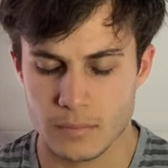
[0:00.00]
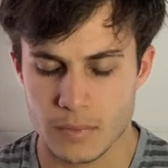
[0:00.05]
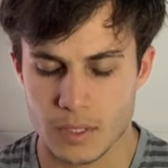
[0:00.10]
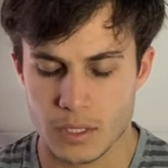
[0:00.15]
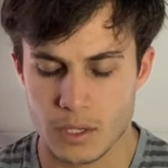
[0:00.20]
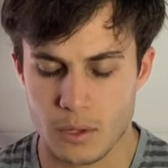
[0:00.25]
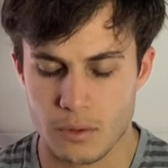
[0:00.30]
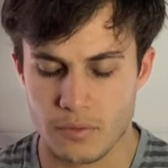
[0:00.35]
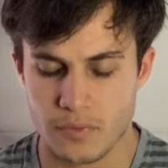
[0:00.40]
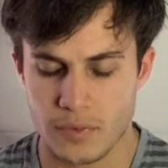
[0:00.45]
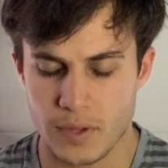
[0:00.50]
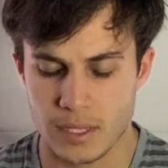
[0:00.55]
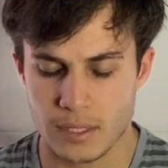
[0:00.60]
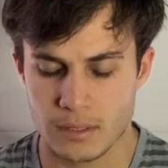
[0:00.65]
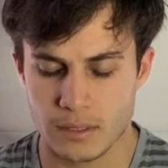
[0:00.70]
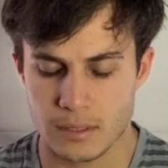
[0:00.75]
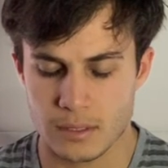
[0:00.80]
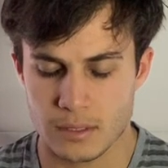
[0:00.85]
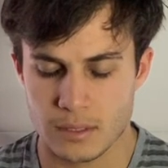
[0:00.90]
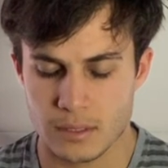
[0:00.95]
En
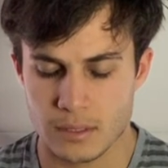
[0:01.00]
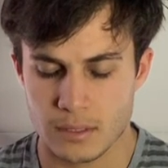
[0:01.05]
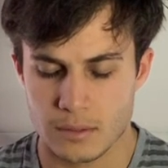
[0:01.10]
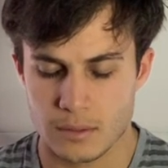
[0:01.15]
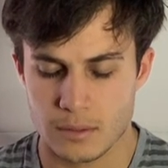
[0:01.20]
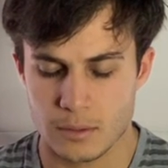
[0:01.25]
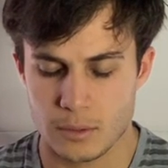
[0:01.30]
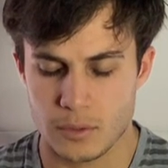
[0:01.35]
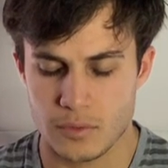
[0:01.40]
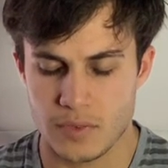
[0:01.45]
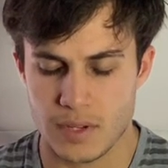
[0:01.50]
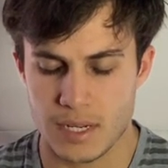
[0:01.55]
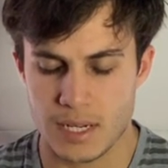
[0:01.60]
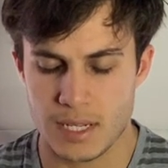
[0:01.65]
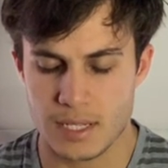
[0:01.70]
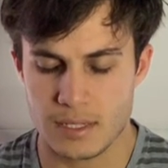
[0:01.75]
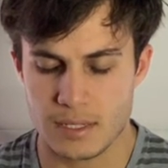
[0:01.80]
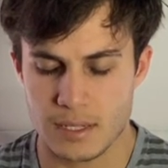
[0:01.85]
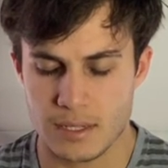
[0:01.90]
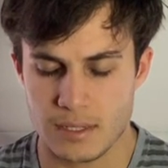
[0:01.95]
fait, tu vas
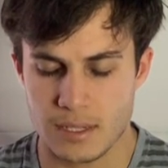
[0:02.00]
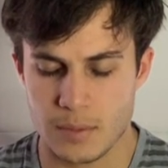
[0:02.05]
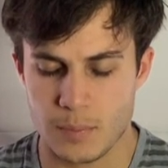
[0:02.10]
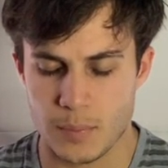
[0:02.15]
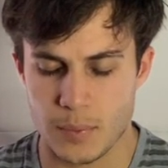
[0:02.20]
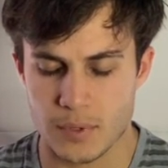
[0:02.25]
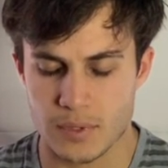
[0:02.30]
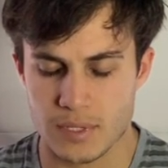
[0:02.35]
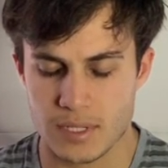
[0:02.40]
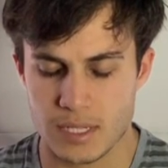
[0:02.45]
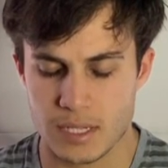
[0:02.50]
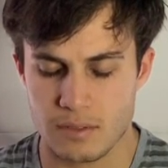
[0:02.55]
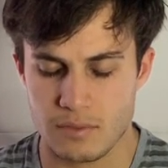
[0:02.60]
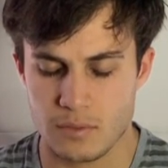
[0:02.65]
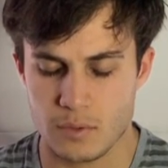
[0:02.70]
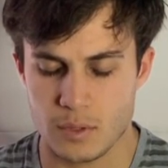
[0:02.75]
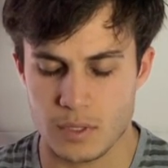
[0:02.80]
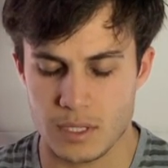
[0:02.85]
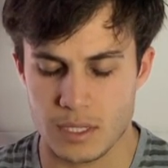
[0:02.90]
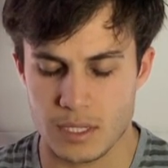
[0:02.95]
laisser ces pensées
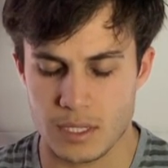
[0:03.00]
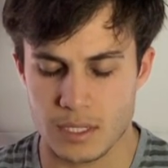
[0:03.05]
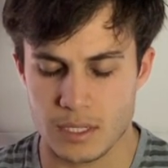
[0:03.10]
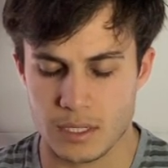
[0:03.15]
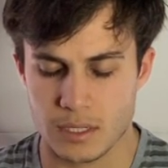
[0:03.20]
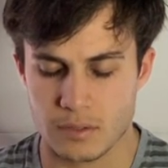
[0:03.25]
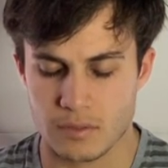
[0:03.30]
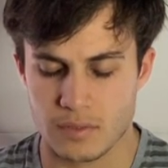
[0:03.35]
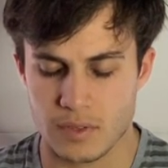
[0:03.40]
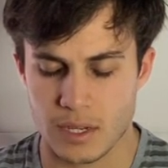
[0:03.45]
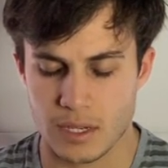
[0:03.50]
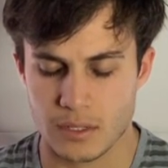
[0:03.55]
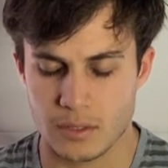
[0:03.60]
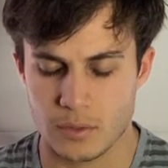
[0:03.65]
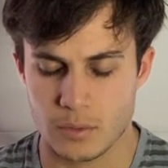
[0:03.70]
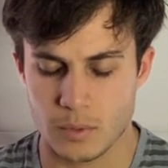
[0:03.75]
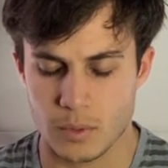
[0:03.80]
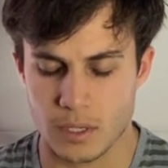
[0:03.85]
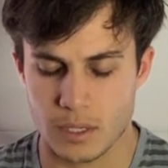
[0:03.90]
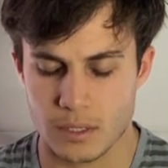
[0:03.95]
venir vers
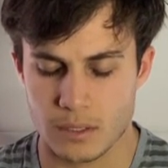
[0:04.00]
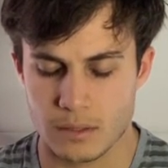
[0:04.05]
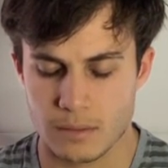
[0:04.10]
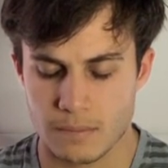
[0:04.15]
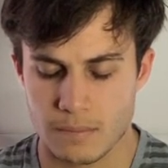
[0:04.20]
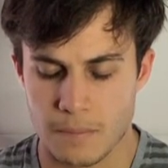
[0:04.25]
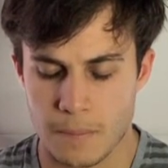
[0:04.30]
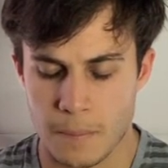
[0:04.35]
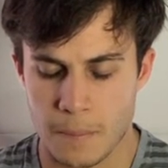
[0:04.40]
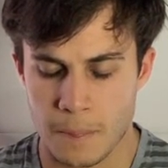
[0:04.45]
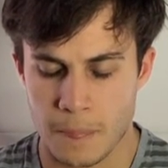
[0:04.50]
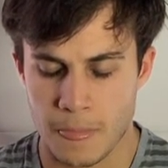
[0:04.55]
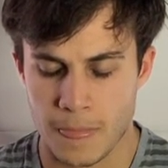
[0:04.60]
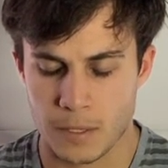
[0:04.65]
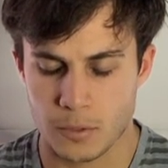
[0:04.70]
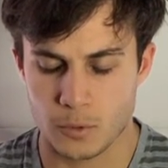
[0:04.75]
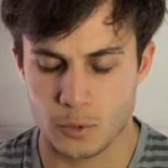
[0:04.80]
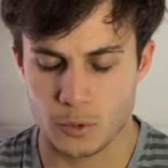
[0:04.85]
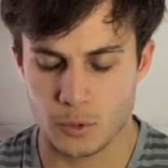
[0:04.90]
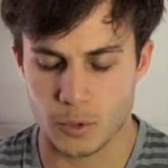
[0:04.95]
toi
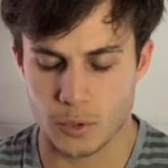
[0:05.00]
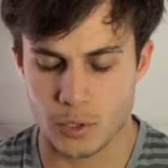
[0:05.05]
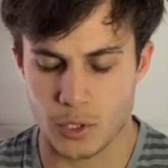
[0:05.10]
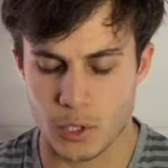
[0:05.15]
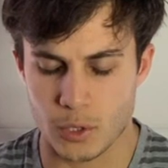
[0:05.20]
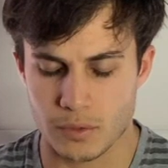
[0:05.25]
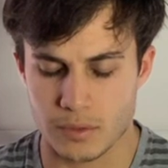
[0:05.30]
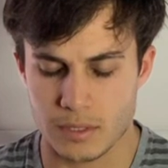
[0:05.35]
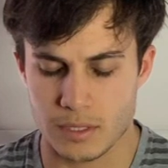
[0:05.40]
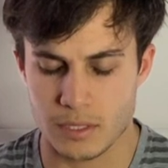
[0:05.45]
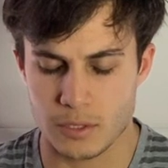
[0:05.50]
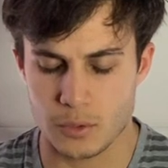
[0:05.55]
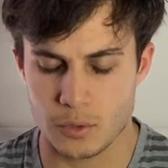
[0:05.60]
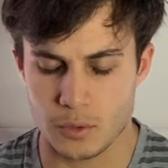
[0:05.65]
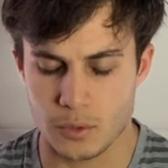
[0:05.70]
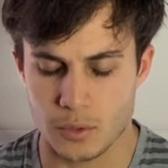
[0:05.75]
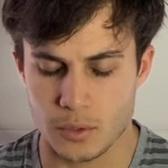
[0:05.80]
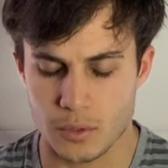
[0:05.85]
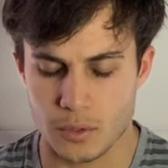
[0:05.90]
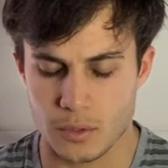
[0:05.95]
tout en
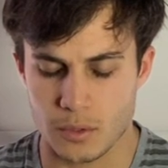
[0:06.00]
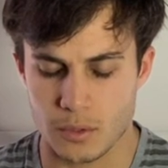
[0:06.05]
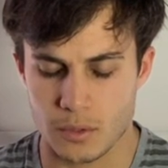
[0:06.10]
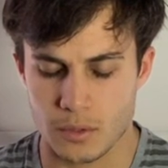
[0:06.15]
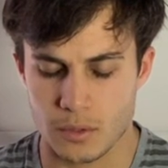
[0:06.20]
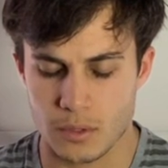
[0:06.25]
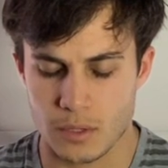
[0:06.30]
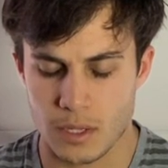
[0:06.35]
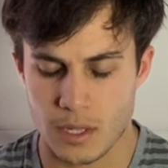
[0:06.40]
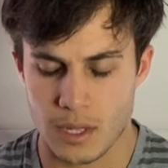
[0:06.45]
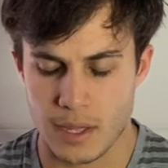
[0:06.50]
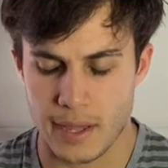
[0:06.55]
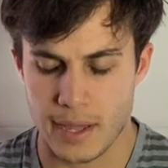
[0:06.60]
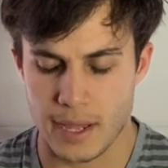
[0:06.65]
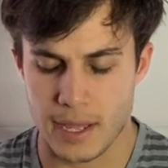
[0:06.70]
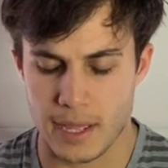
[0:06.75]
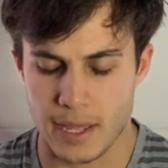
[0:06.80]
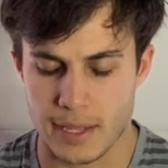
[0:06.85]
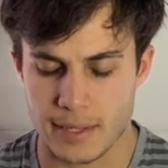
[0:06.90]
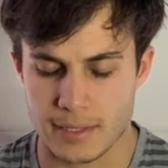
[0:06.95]
continuant
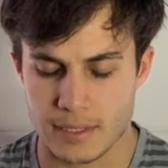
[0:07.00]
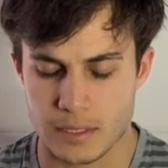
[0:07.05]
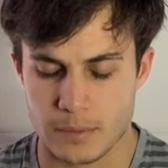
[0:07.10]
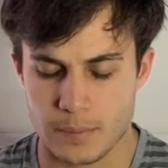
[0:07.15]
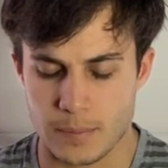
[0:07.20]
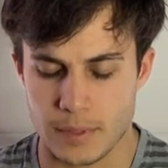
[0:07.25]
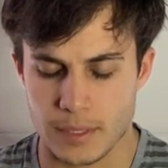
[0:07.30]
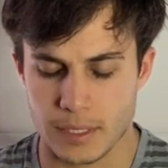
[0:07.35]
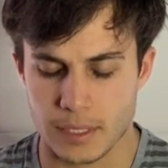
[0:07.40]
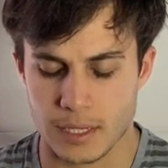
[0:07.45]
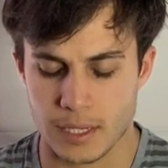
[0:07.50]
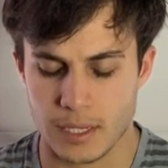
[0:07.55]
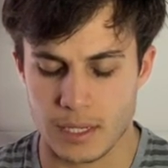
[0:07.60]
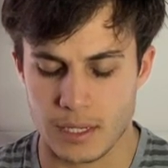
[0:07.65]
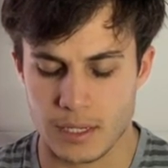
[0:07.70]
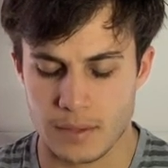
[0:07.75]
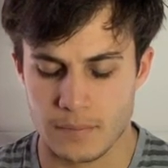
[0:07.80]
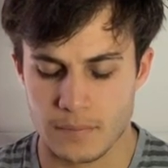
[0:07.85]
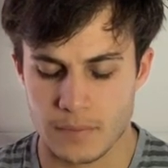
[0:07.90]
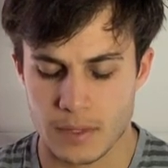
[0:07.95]
à
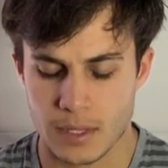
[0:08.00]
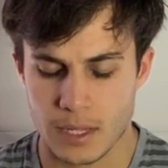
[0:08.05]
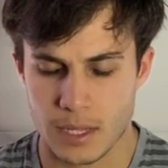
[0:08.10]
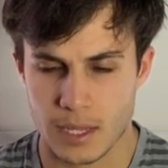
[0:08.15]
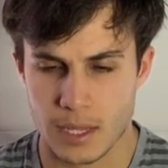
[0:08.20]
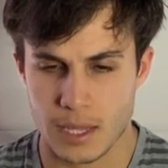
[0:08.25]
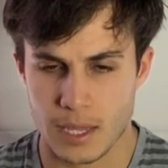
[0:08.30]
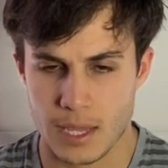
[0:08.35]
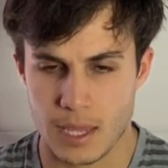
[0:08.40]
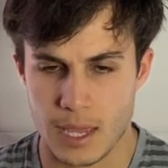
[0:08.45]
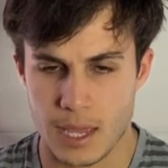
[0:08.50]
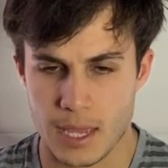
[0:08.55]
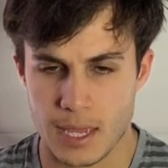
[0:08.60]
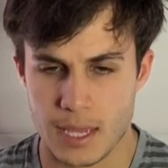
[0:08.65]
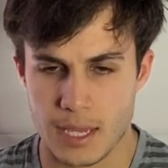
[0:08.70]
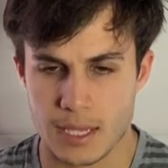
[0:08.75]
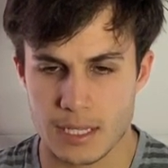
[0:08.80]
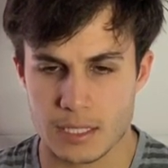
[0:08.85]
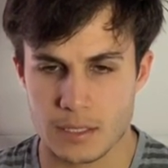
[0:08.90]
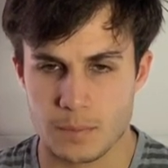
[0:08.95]
inspirer et à
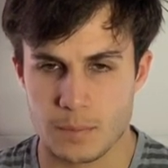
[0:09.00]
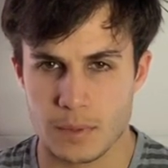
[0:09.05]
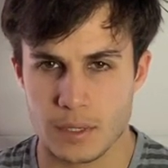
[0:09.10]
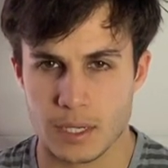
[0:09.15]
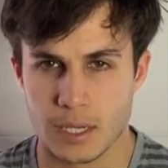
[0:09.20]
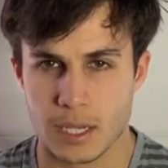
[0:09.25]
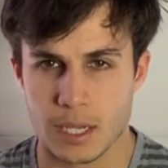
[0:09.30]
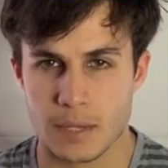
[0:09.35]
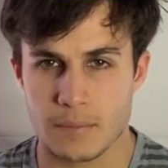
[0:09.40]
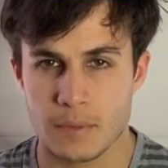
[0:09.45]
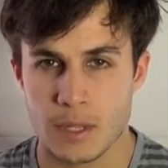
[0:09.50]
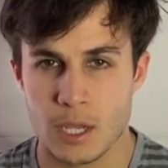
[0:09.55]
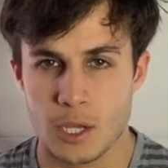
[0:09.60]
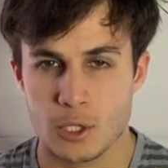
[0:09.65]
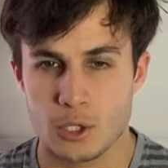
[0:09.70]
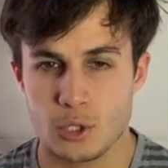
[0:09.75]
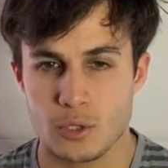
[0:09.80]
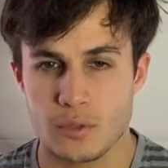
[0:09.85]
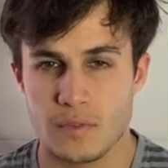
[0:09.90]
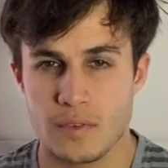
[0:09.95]
expirer.
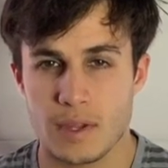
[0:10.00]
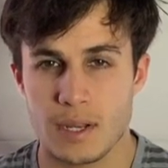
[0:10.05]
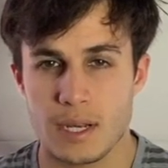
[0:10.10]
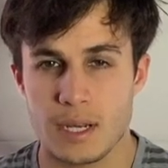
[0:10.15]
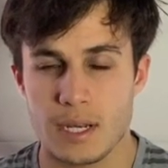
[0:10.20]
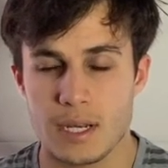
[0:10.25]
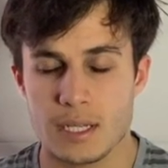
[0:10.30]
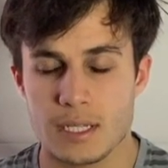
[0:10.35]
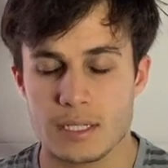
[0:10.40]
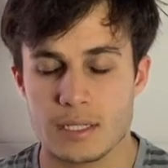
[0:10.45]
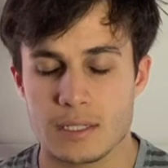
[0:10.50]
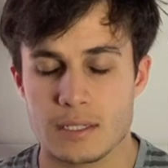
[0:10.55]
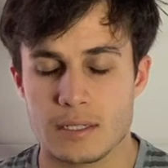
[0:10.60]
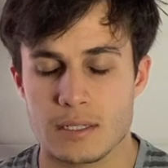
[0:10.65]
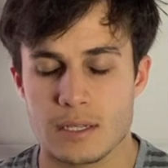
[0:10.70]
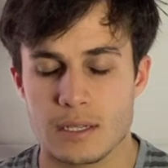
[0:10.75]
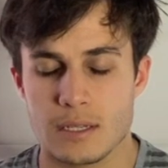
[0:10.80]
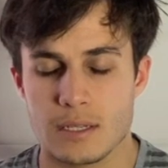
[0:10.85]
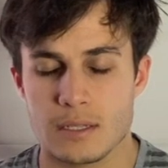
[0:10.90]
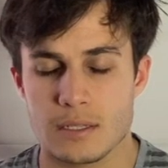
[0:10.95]
Tu vas
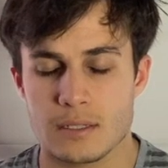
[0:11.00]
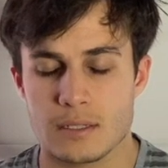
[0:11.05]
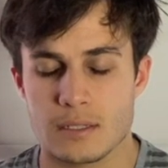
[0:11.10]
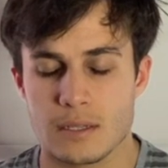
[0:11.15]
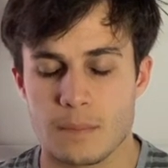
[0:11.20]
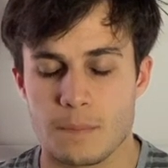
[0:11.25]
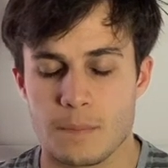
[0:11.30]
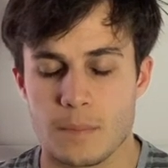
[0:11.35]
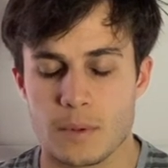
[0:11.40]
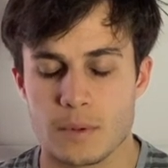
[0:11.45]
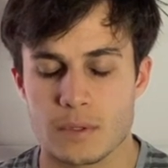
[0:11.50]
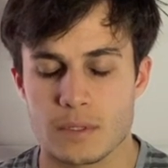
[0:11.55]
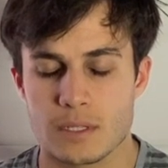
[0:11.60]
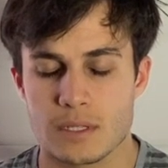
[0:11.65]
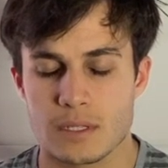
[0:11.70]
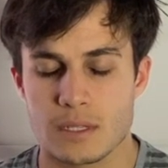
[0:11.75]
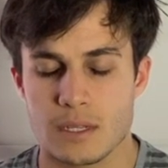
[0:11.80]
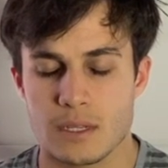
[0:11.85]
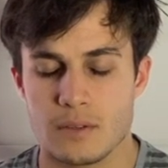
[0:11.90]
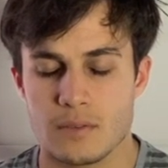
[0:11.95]
laisser ces
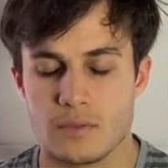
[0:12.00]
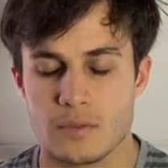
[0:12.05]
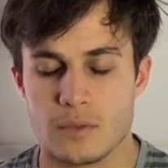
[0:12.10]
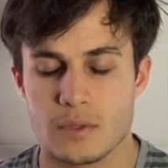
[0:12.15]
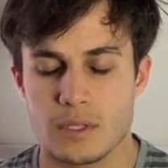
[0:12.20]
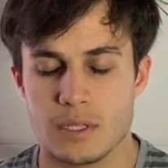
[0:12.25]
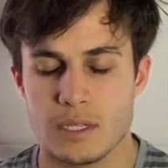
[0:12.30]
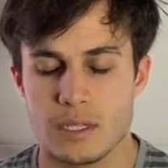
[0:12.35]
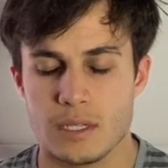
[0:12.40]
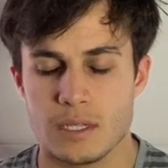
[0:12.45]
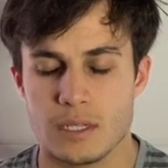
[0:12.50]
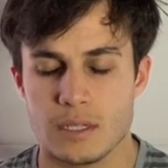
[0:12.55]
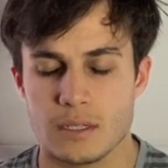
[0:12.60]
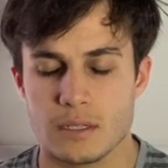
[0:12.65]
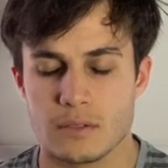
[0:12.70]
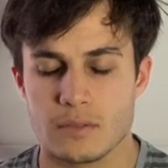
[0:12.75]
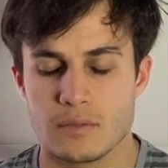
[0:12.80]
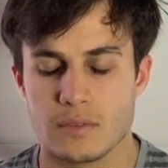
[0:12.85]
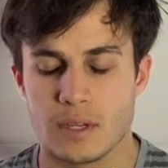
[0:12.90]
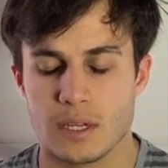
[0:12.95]
pensées venir
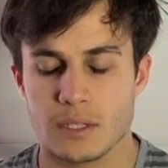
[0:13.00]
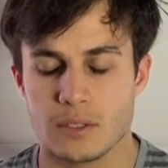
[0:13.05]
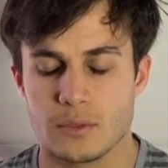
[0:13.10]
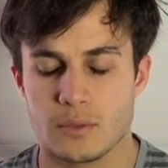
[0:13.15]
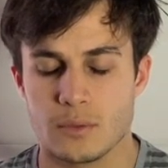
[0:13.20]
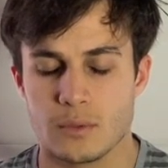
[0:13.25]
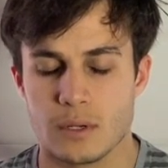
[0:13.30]
vers toi.